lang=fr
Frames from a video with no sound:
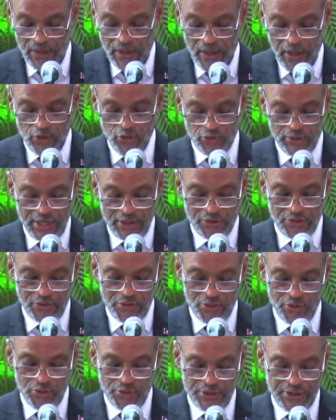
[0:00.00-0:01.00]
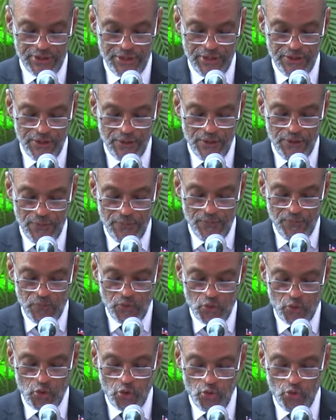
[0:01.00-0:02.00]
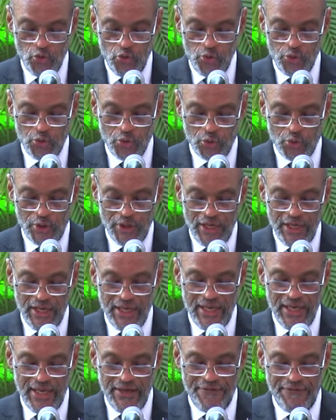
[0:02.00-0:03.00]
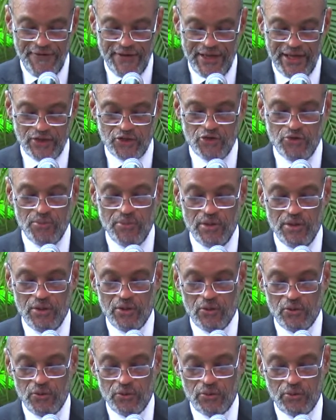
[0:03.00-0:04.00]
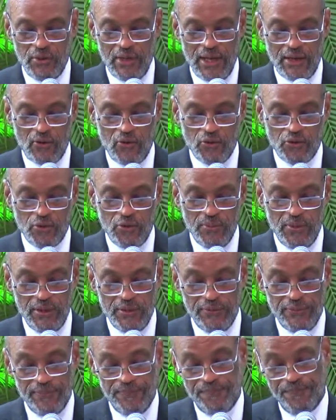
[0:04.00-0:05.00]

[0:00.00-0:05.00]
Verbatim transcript: En nous assurant aussi que nous luttons efficacement contre la contrebande.